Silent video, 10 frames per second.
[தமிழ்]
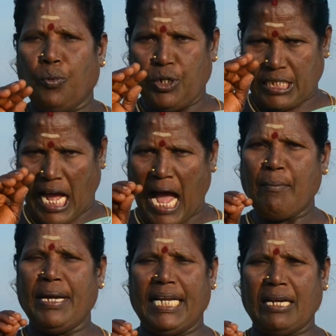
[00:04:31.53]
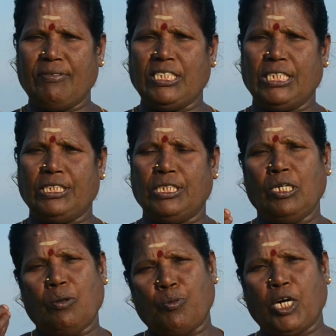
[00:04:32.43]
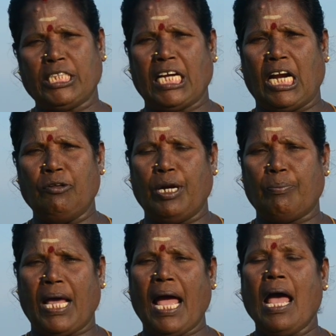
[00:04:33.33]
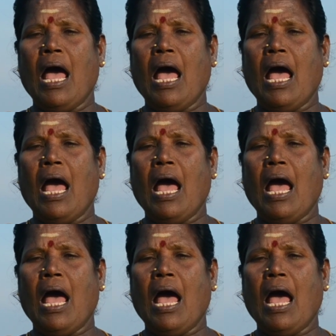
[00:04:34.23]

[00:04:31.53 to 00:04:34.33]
ஒரு கா மணி நேரம் வச்சுருந்து முகத்தை கழுவுனோம்னா